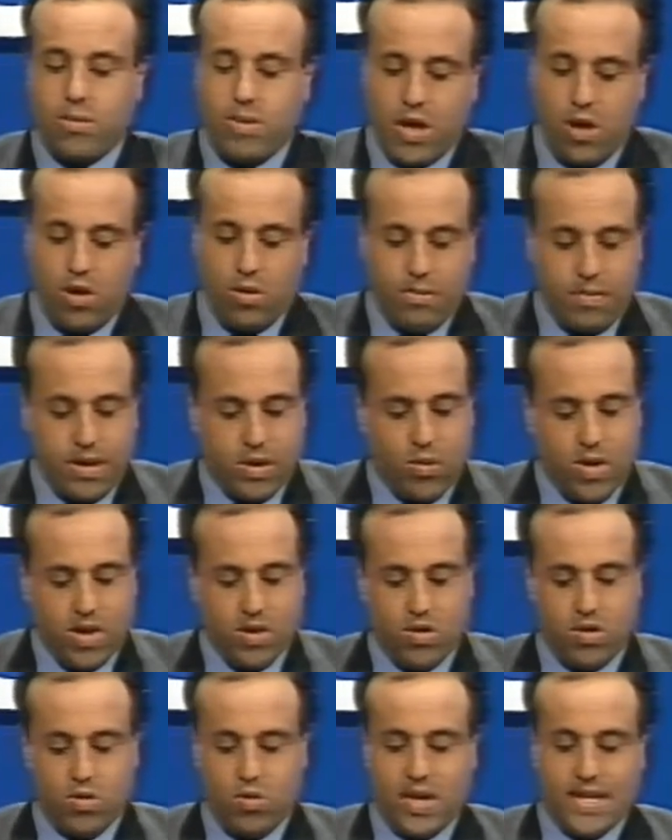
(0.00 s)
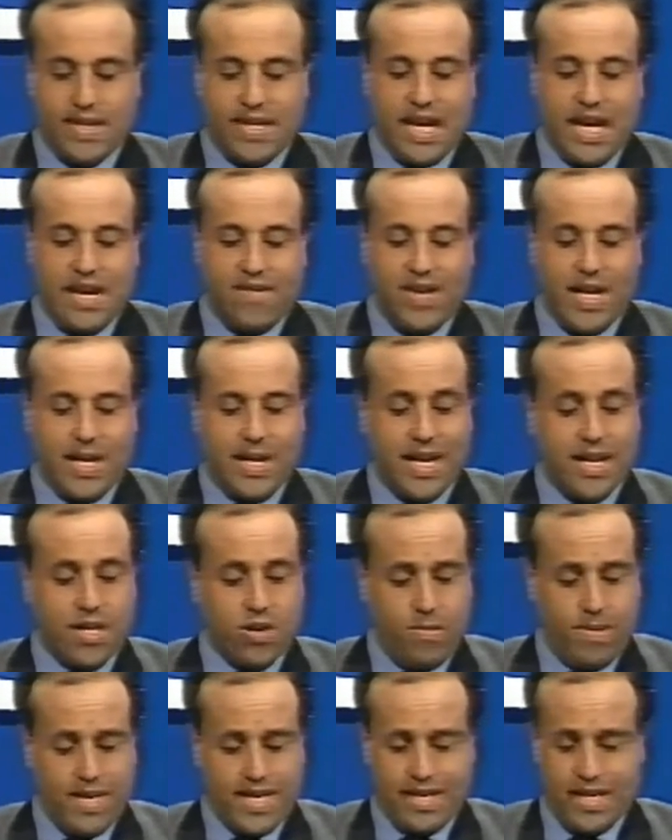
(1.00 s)
Però per quanto riguardava la
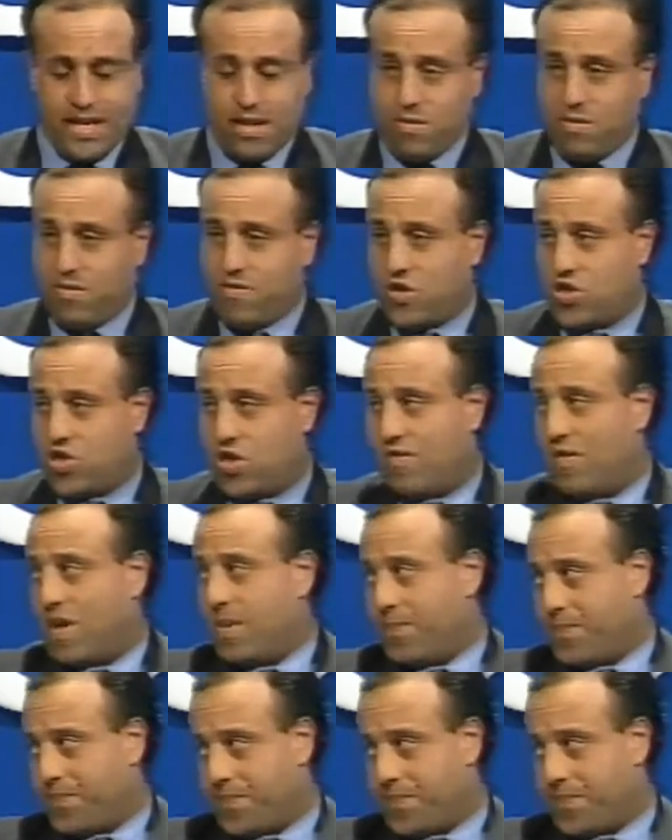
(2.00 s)
domanda che mi faceva